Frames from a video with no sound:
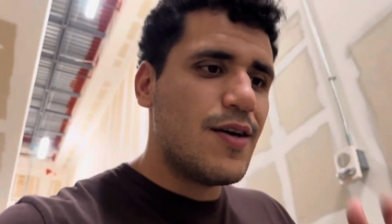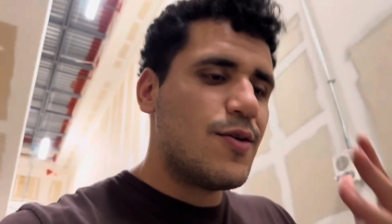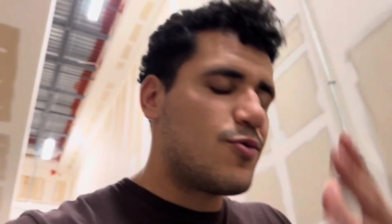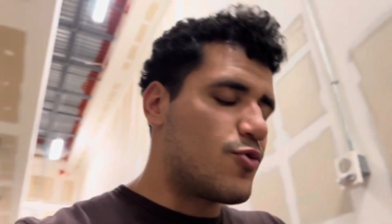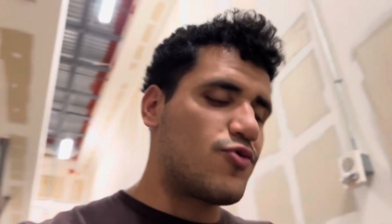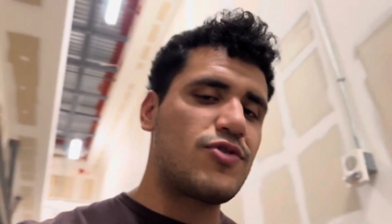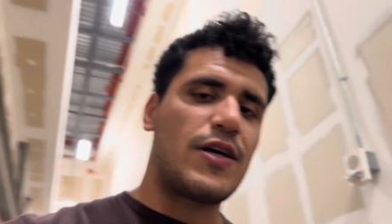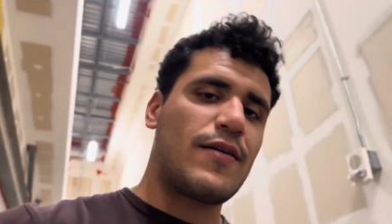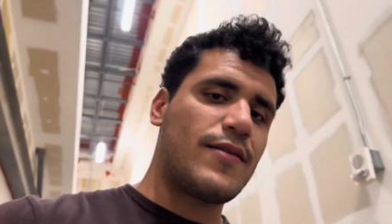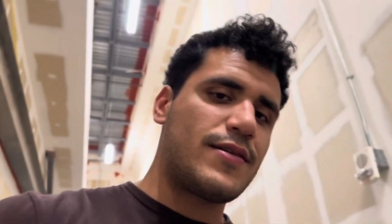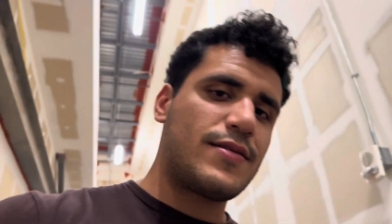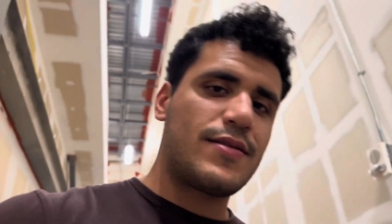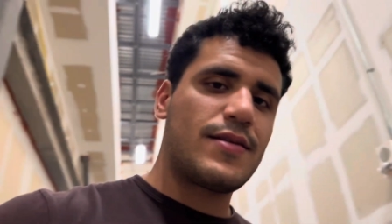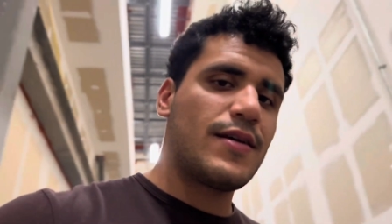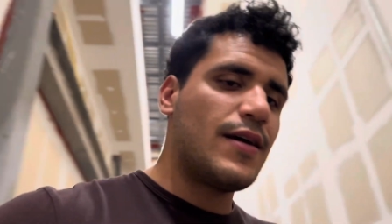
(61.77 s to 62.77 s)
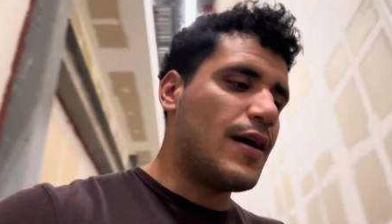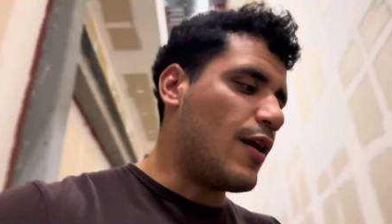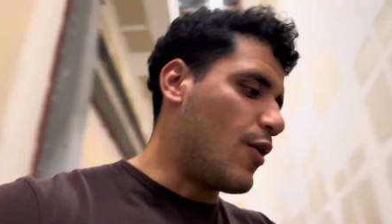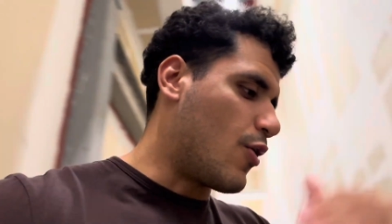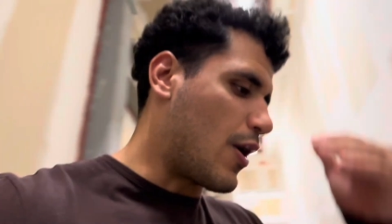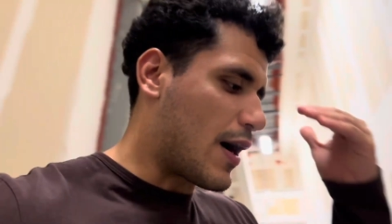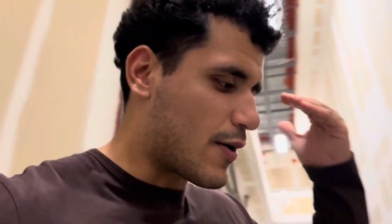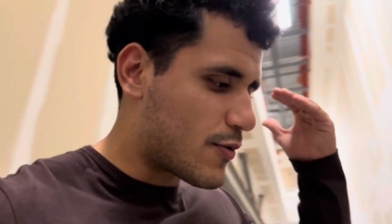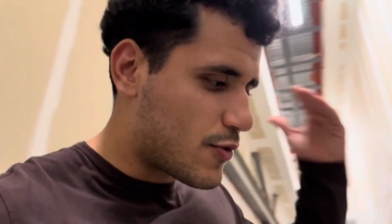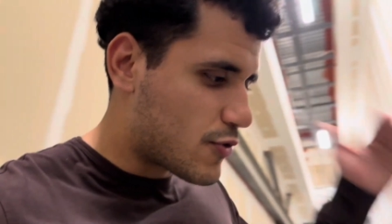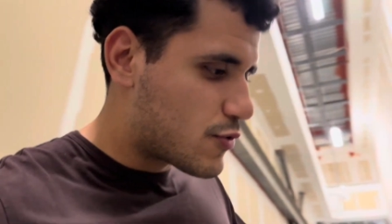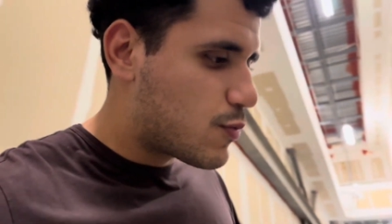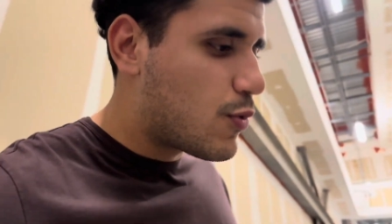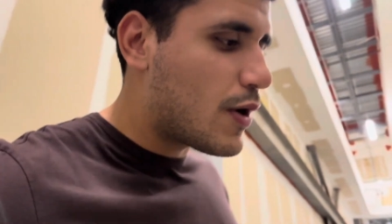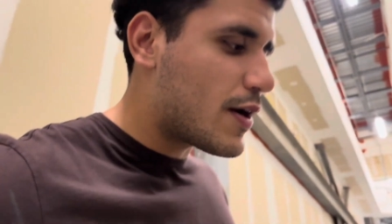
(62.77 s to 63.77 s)
Tú sabes los actos
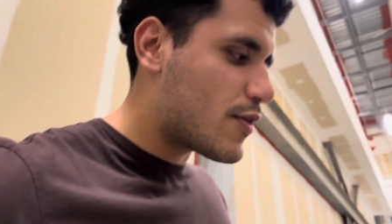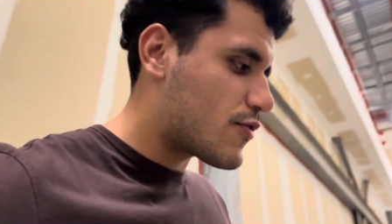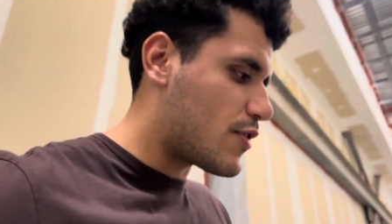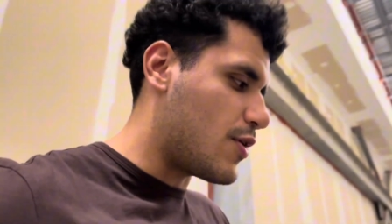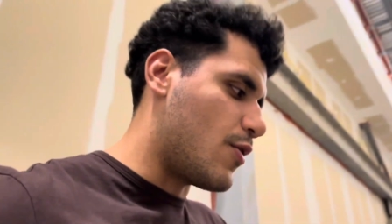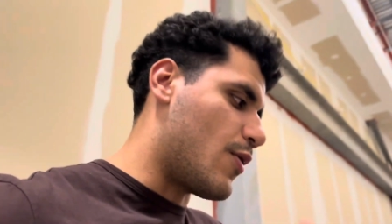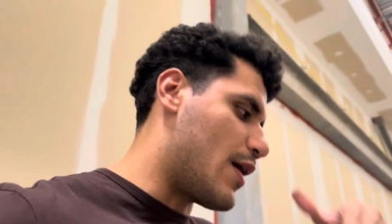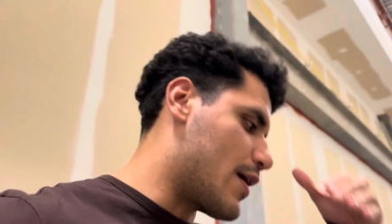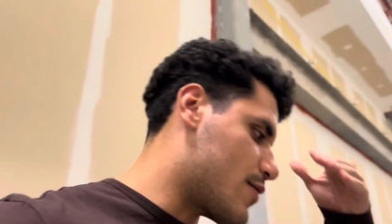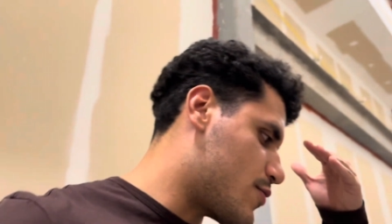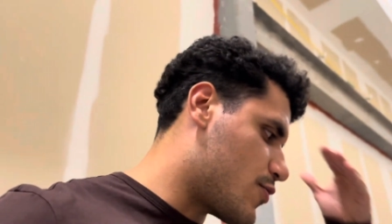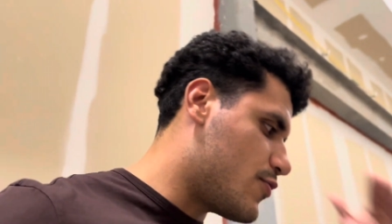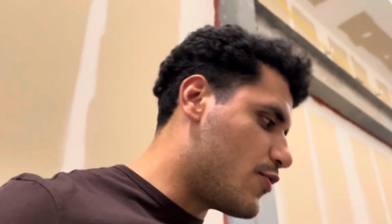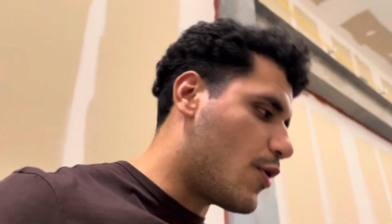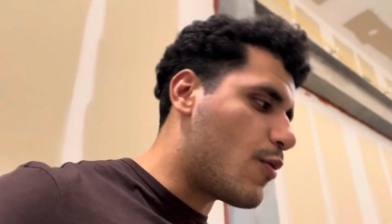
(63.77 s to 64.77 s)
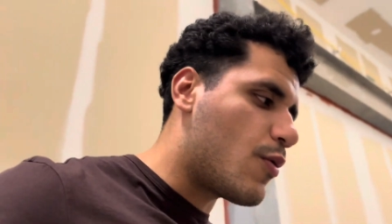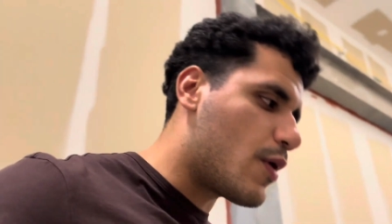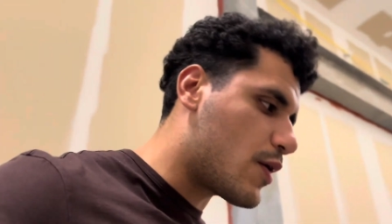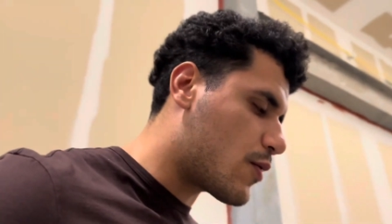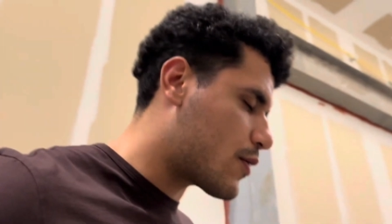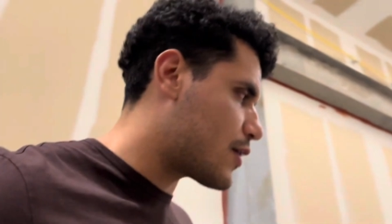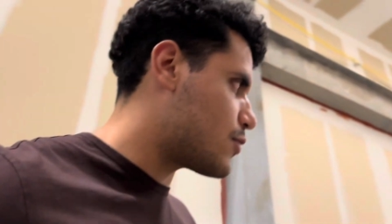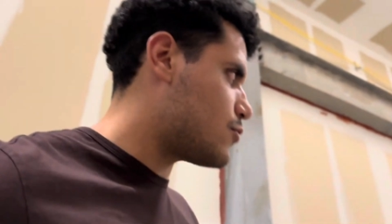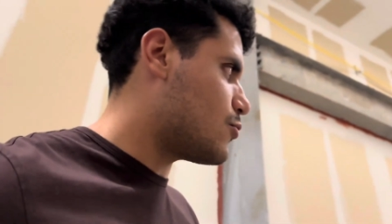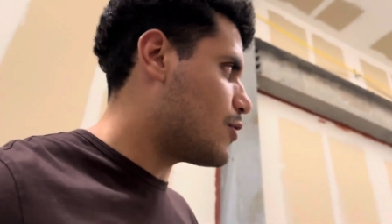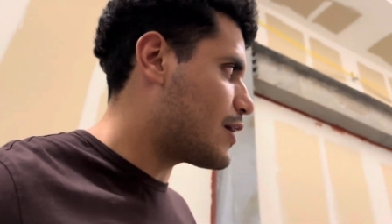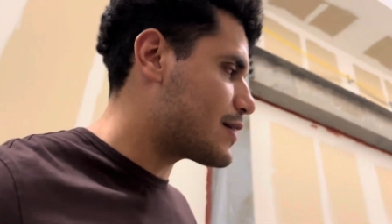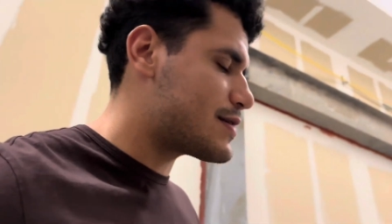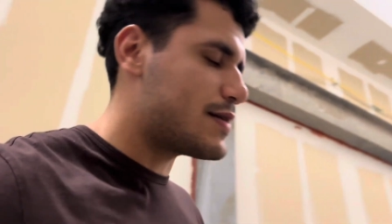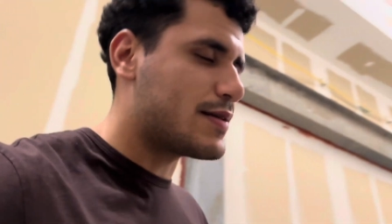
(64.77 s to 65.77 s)
buenos y los actos no buenos que tú
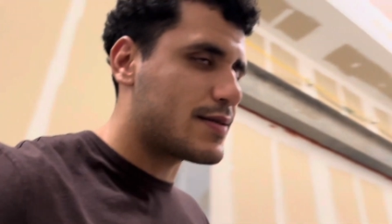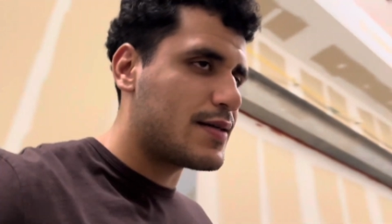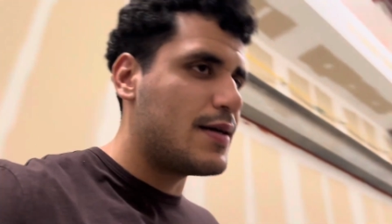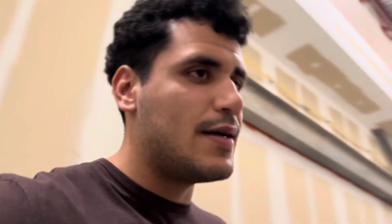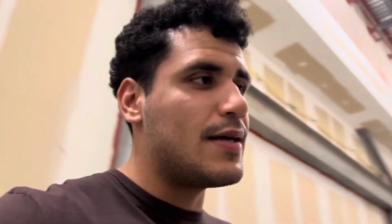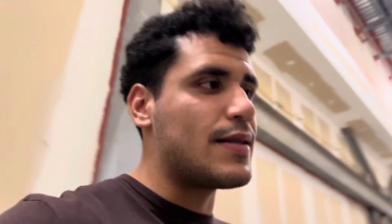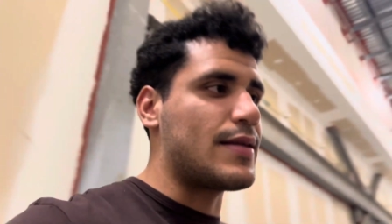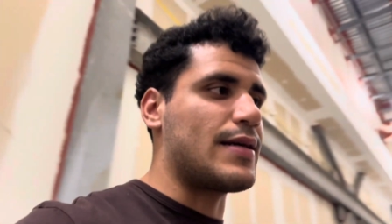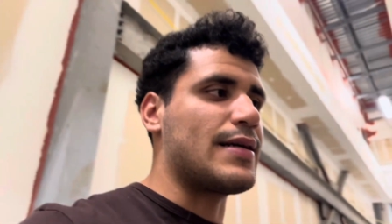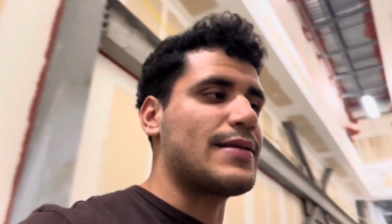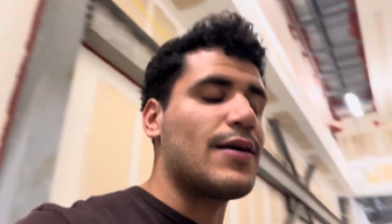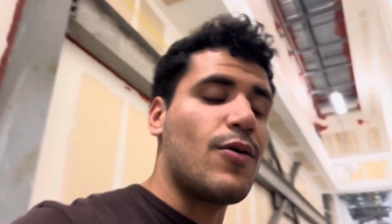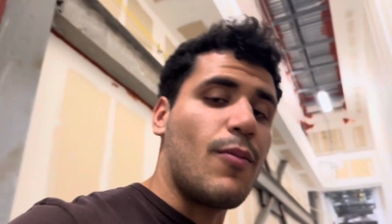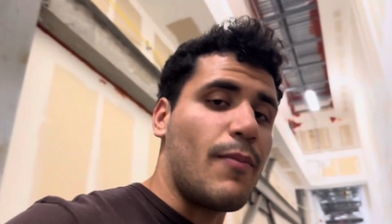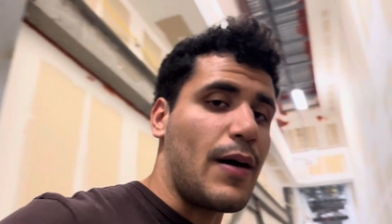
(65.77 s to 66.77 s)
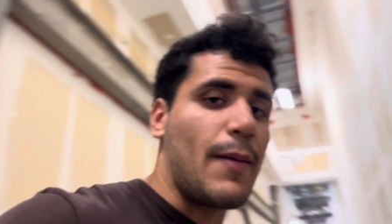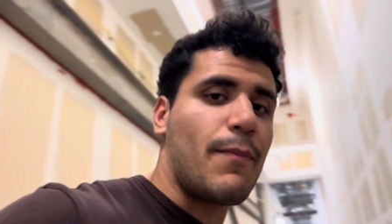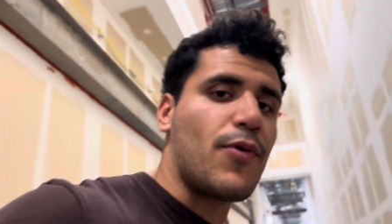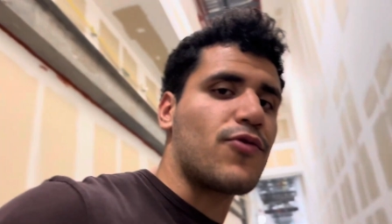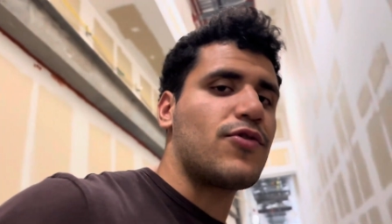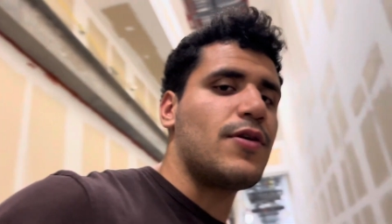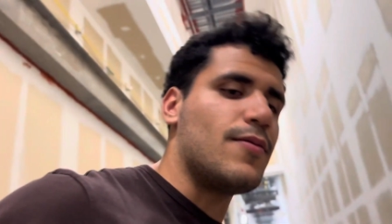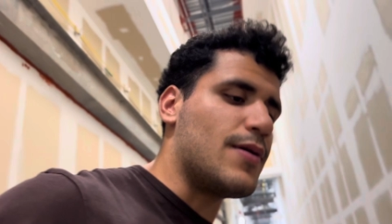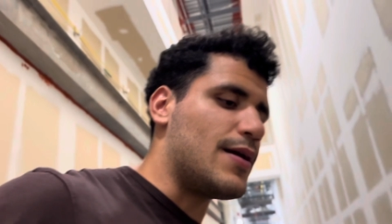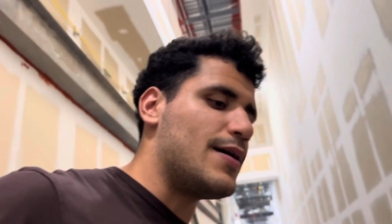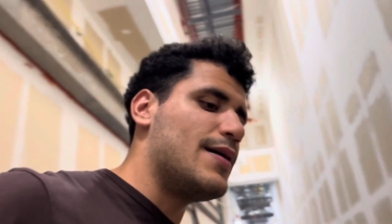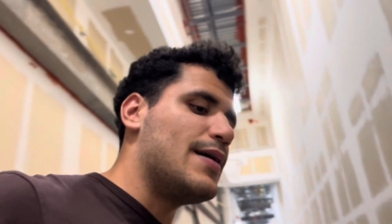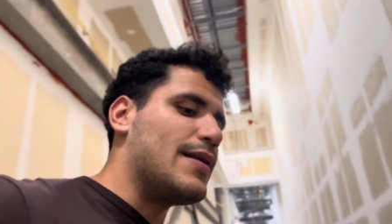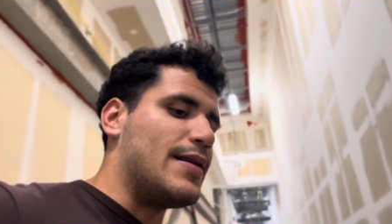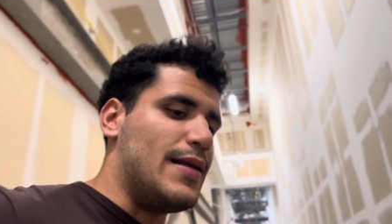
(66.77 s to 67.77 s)
haces. Trata lo más posible
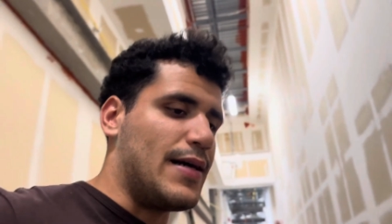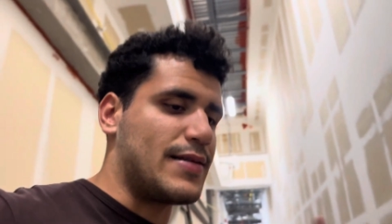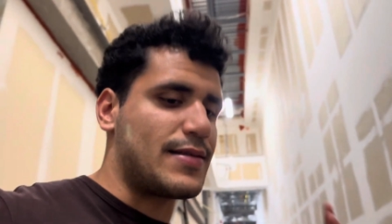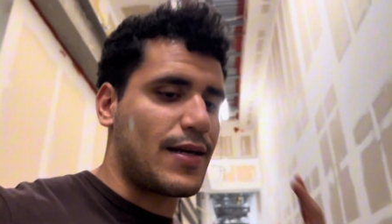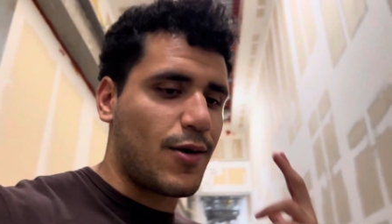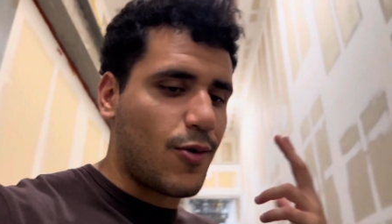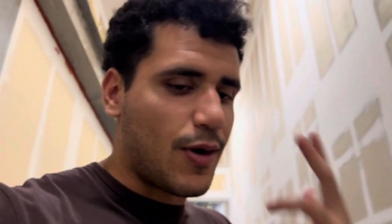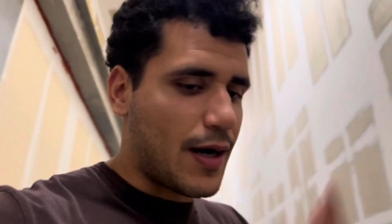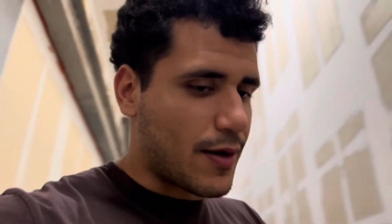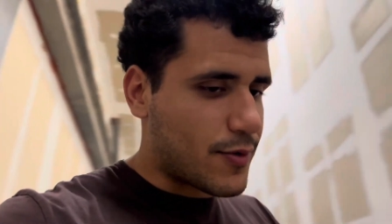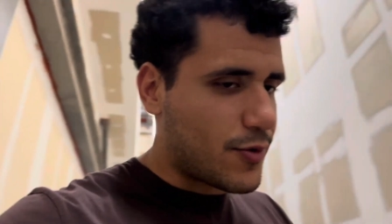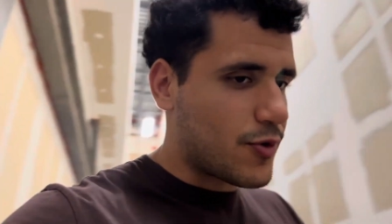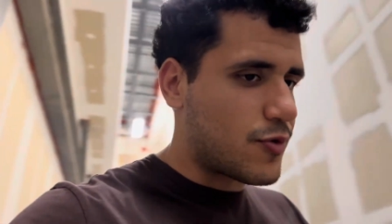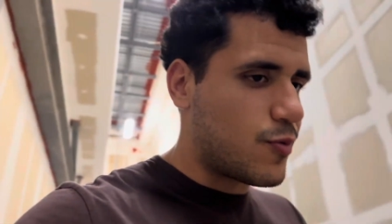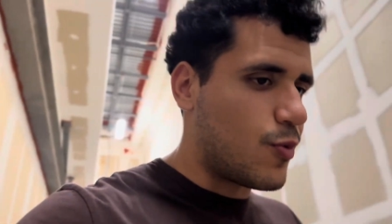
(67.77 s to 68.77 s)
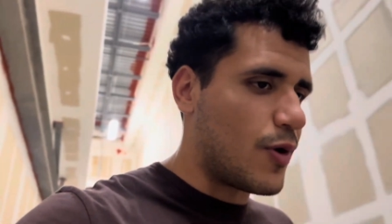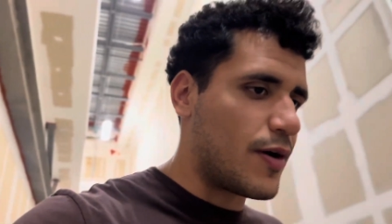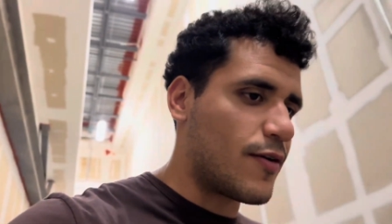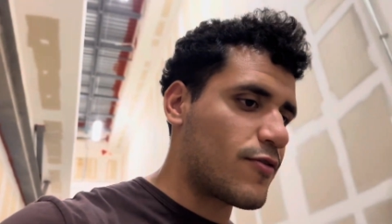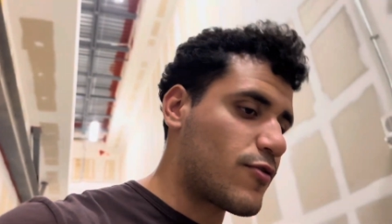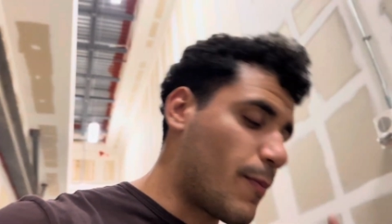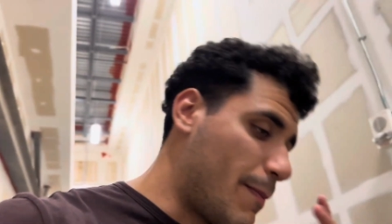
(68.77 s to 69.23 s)
de hacer los actos buenos.